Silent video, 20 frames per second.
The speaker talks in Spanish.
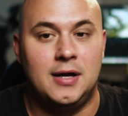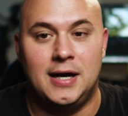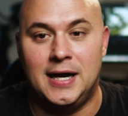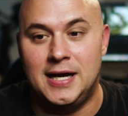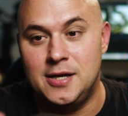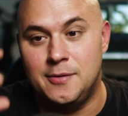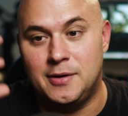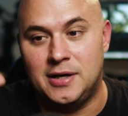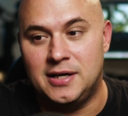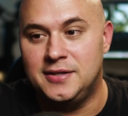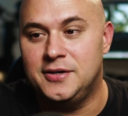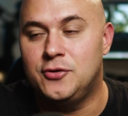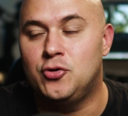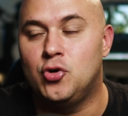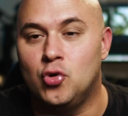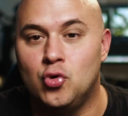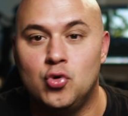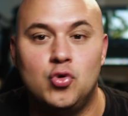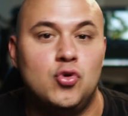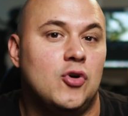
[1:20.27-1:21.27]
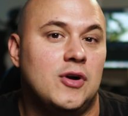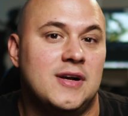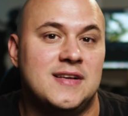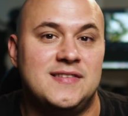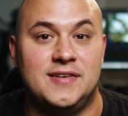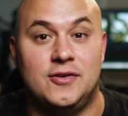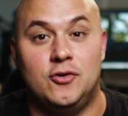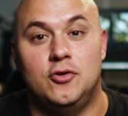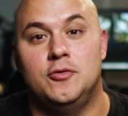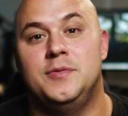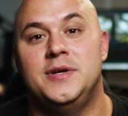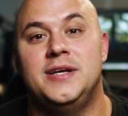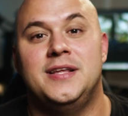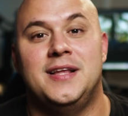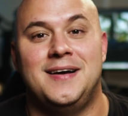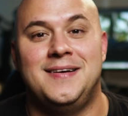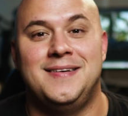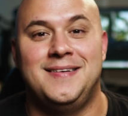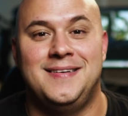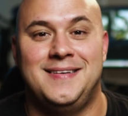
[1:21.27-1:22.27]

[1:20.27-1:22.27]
a llevar el disco duro que se le olvida